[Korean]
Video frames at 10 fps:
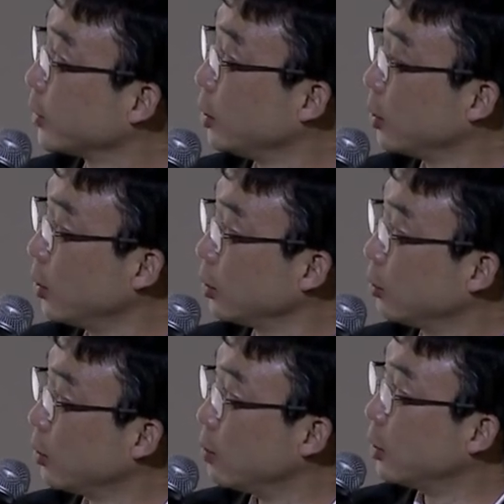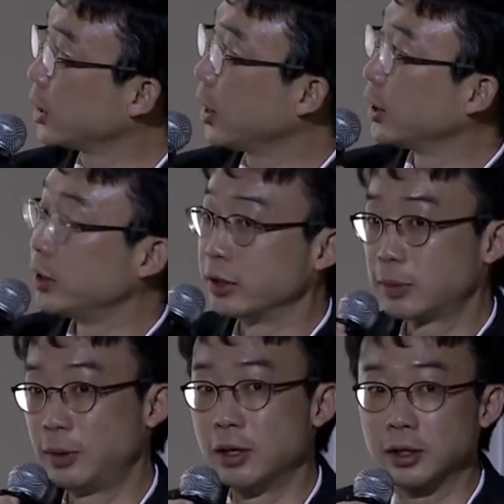그리고 또 뭐 잘 아시는
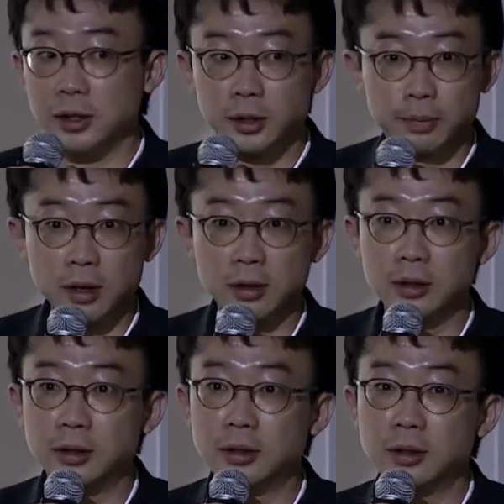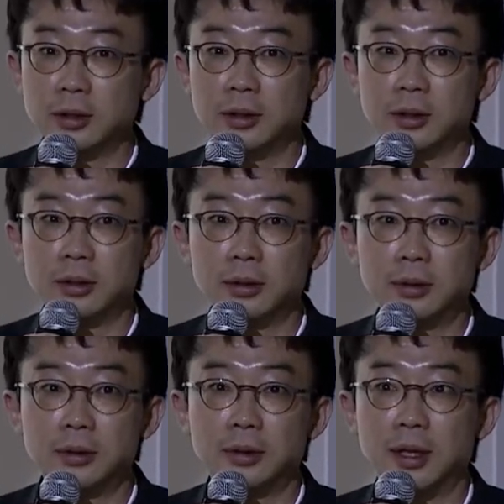스플렁크,
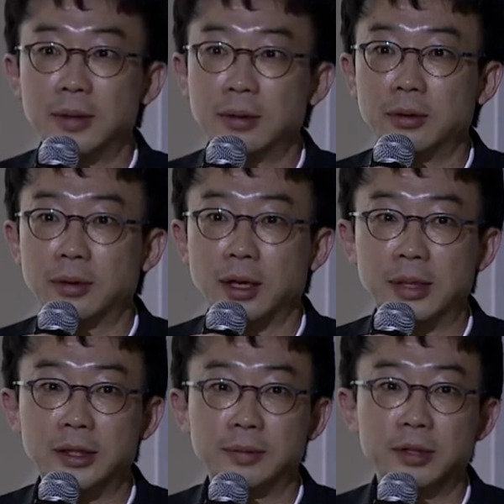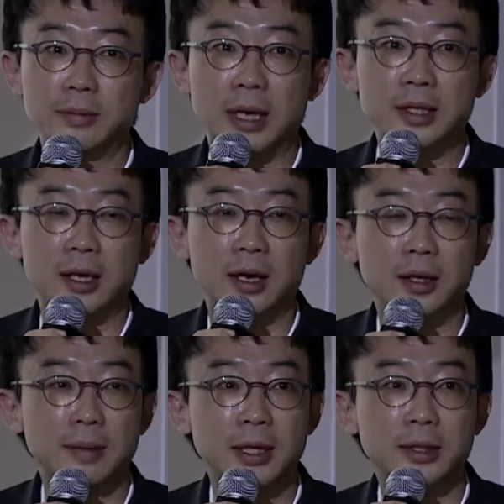스플렁크도 아마 뭐 개발자분은 많이
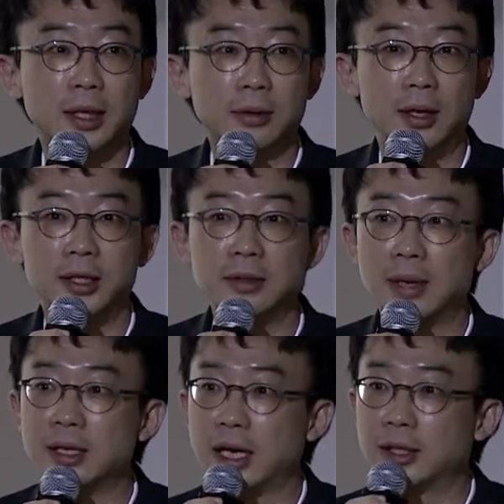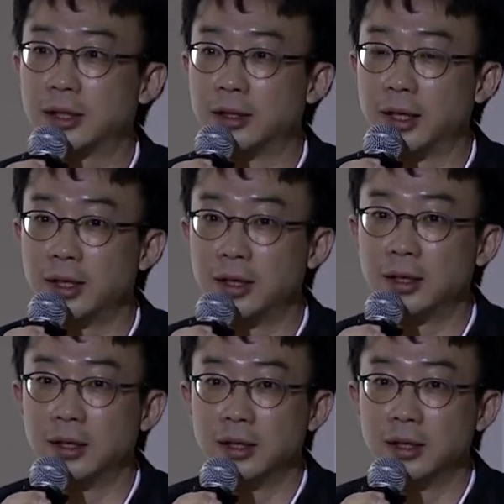개발자 관리자분 많이 아실 텐데